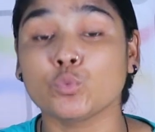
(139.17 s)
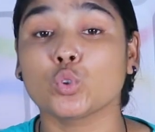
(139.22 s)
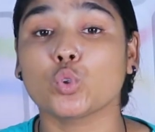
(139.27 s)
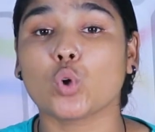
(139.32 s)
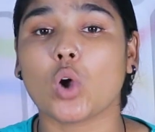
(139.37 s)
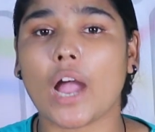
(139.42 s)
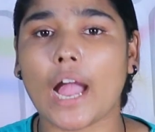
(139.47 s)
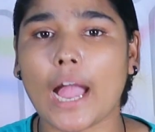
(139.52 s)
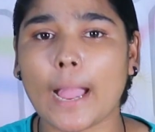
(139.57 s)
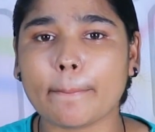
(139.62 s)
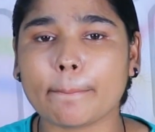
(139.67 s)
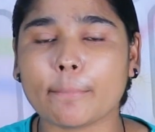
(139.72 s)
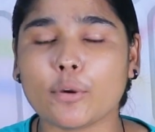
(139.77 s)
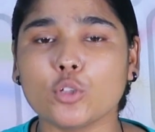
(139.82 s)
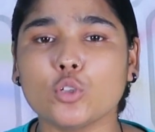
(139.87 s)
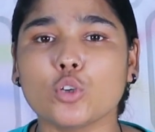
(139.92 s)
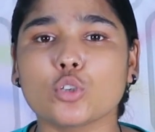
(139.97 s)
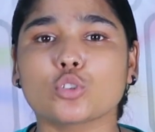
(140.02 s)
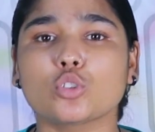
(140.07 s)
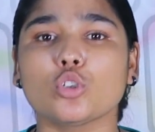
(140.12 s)
तो
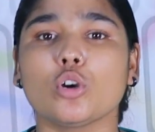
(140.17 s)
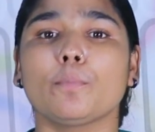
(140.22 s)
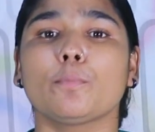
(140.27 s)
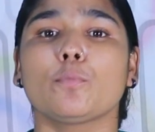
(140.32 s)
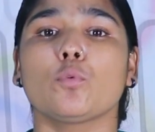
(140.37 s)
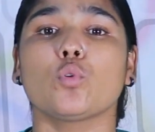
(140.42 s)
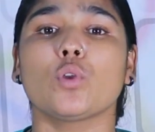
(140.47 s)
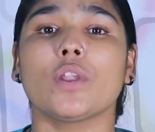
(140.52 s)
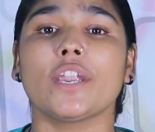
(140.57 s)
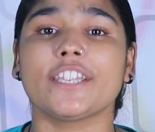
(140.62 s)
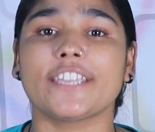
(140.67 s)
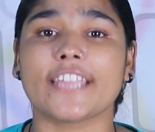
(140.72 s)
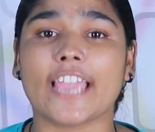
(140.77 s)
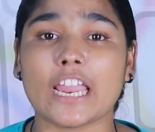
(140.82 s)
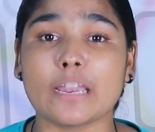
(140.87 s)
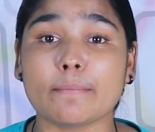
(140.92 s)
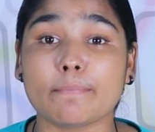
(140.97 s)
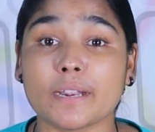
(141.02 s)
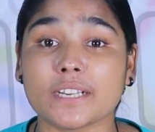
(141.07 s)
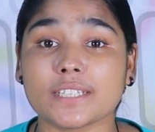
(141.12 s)
आपको दोस्तों पूरे
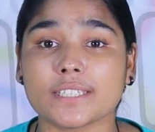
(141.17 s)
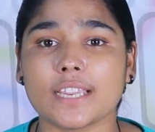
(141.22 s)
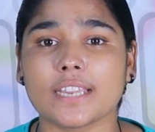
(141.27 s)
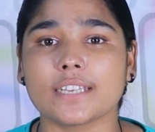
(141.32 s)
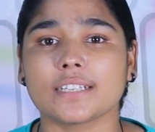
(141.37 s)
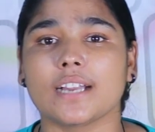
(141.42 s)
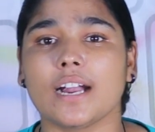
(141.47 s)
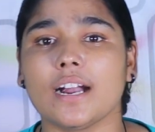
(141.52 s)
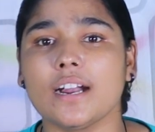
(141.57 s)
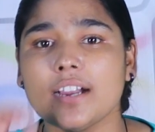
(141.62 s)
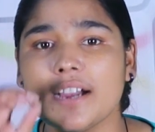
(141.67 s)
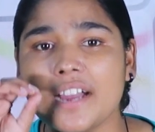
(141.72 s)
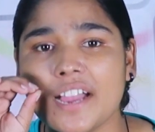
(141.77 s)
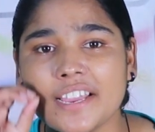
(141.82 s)
टेन परसेंट का